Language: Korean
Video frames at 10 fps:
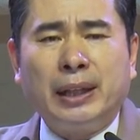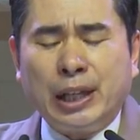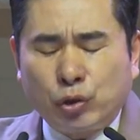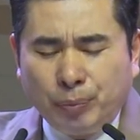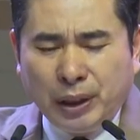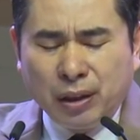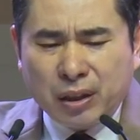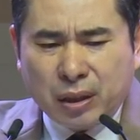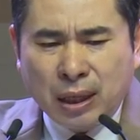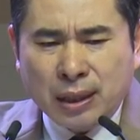예수
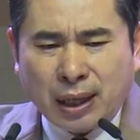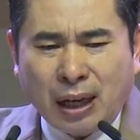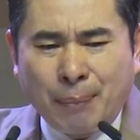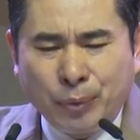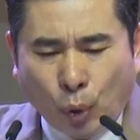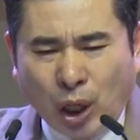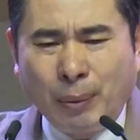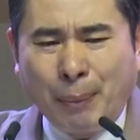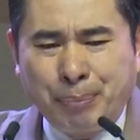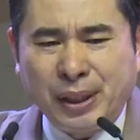믿는 사람
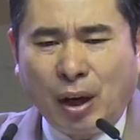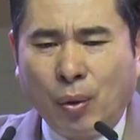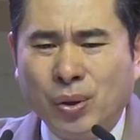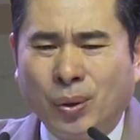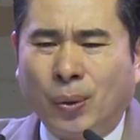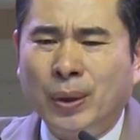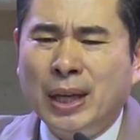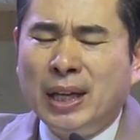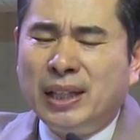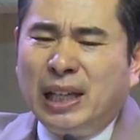논에만 비가 오고
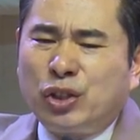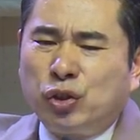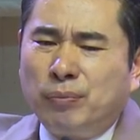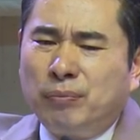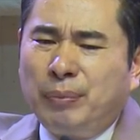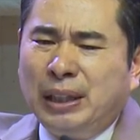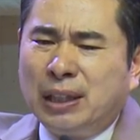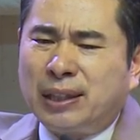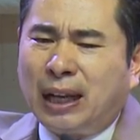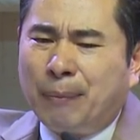예수 믿는
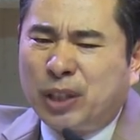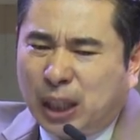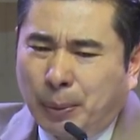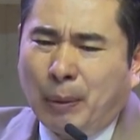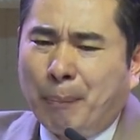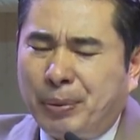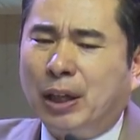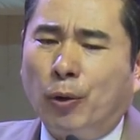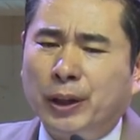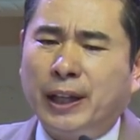사람 집에만
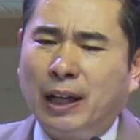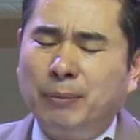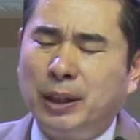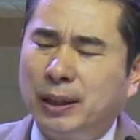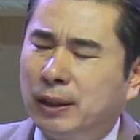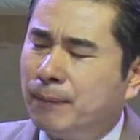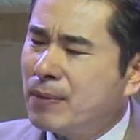비가 오는 게 아닙니다.